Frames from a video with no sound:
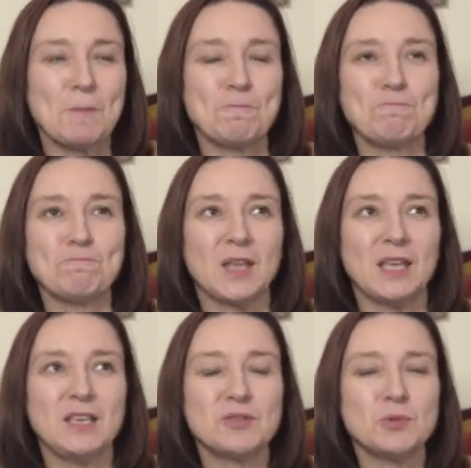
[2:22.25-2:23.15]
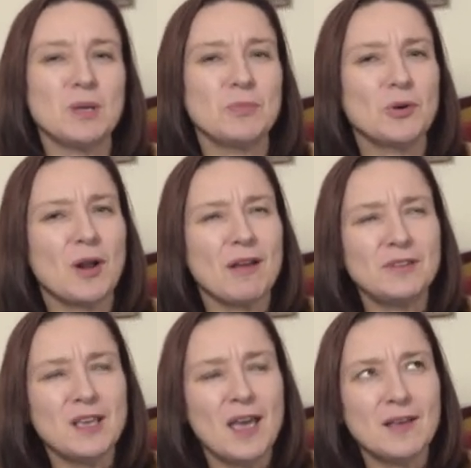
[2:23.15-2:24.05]
Mm, I w sumie
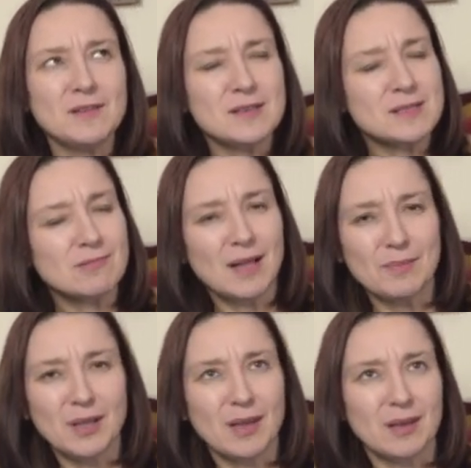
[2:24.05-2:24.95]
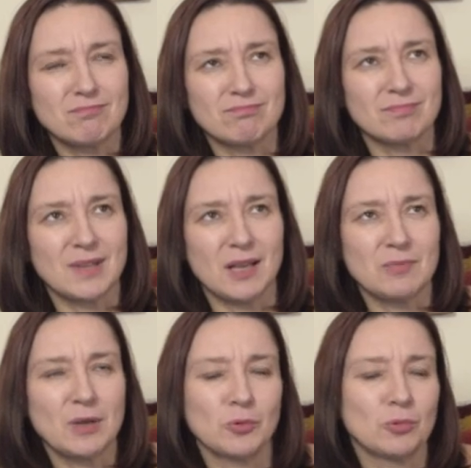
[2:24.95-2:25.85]
biografie nie są dla mnie mm,
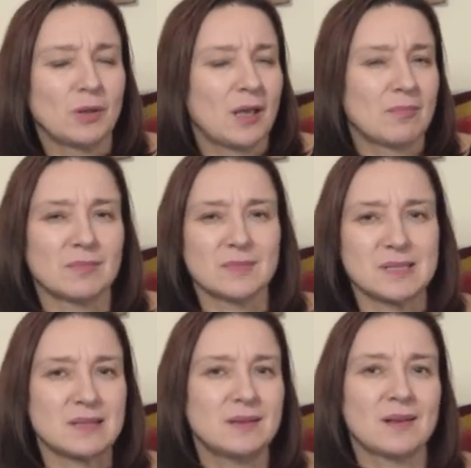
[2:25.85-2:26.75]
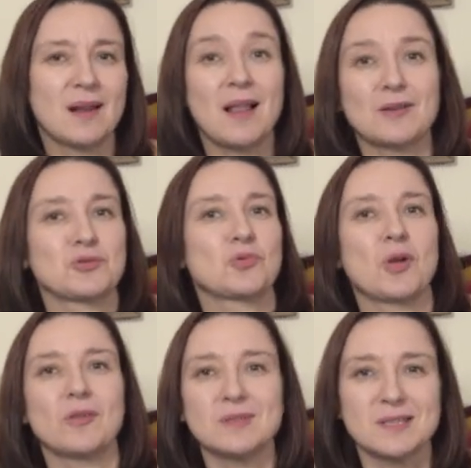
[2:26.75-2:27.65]
takim gatunkiem stricte
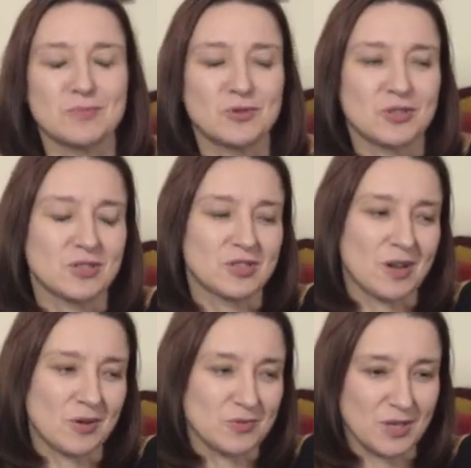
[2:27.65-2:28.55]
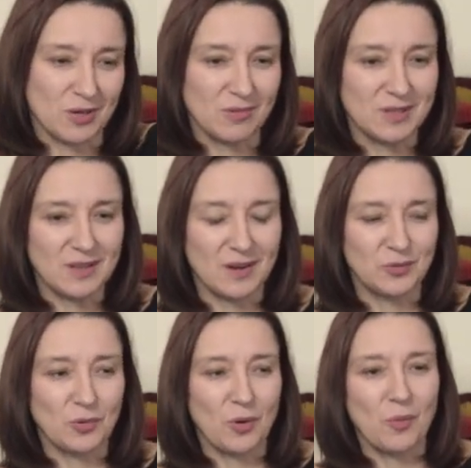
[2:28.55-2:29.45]
relaksującym czy, czy jakąś taką
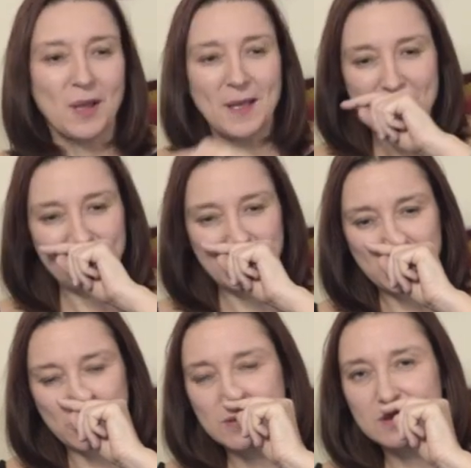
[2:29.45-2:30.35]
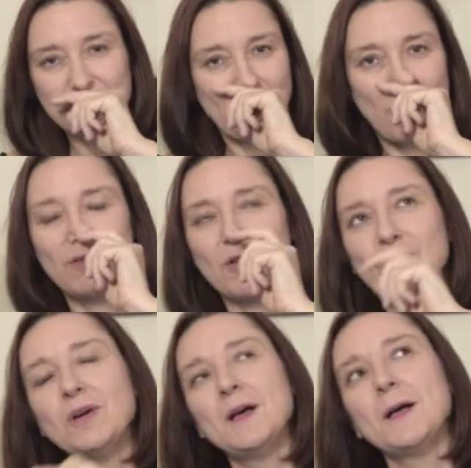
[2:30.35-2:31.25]
literaturą, wiecie, rozrywkową.